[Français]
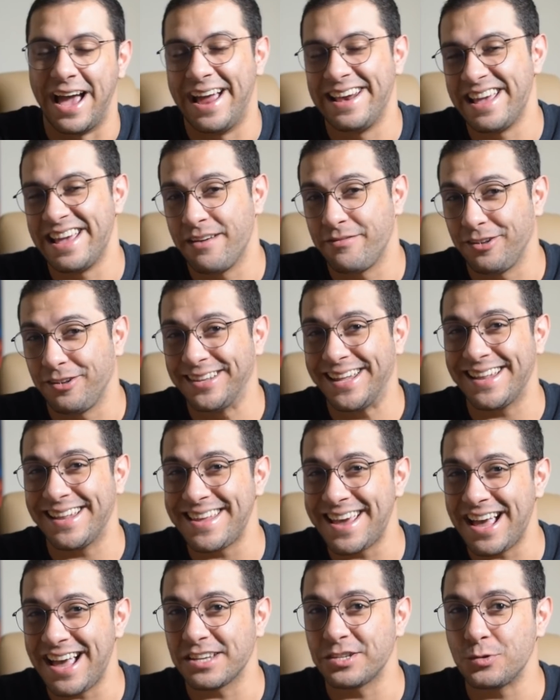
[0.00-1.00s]
Allez,
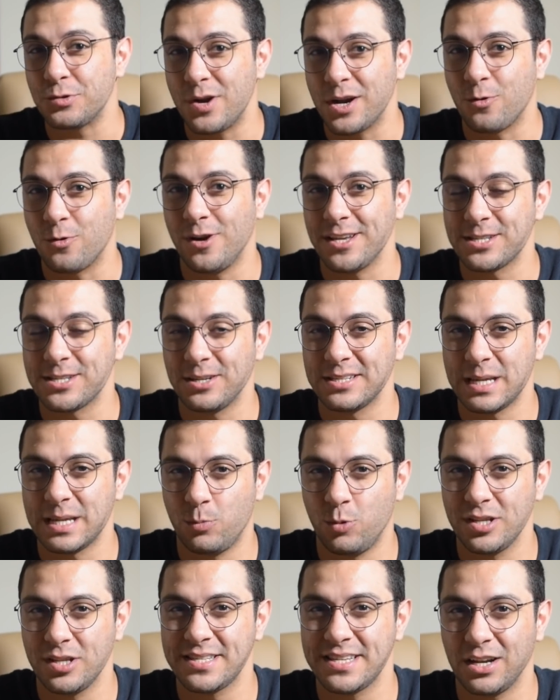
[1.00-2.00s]
avant-dernière action à croissance à
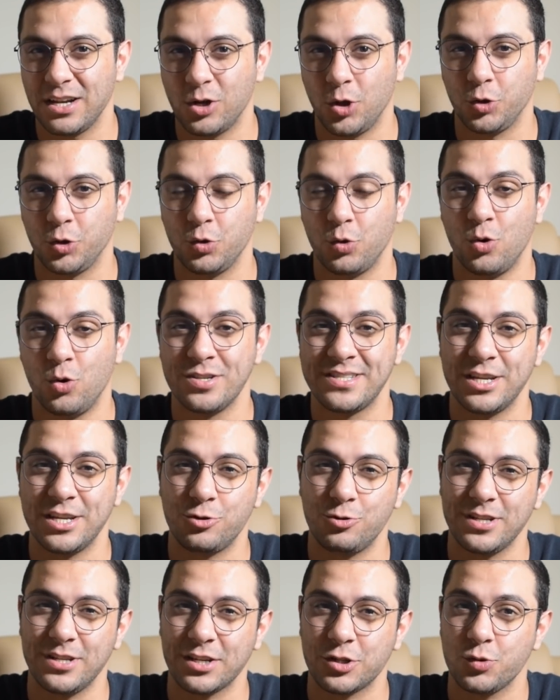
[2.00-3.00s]
moins de 50 euros,
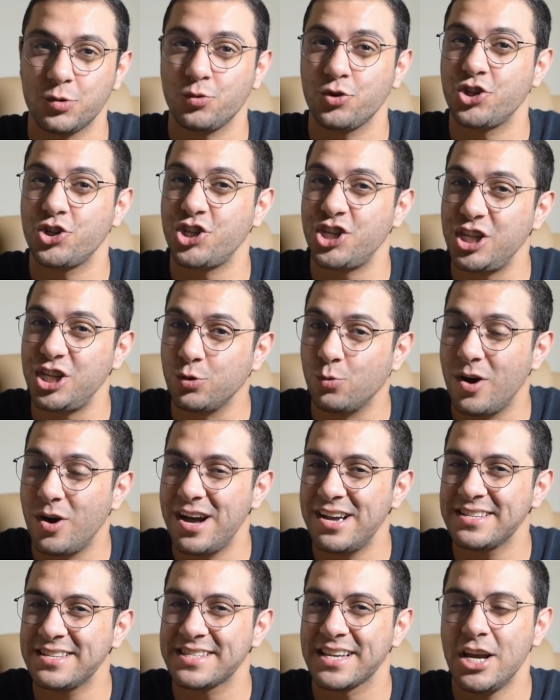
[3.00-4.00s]
c'est une action
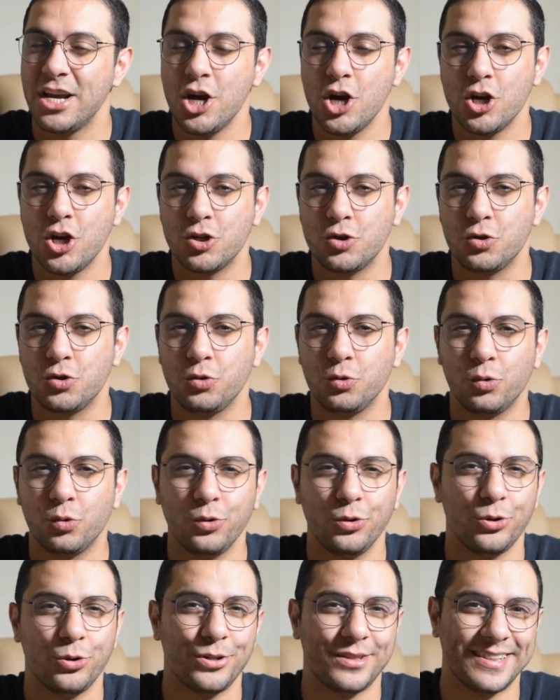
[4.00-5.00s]
chinoise du nom
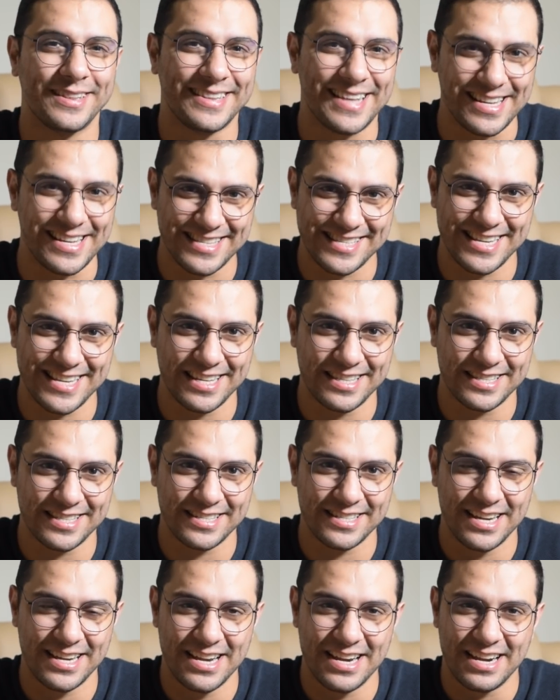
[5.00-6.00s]
de
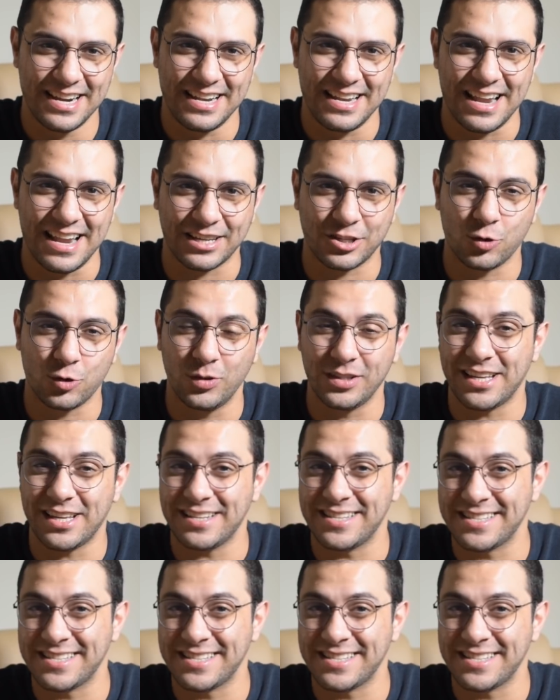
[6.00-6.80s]
Tencent. L'action est à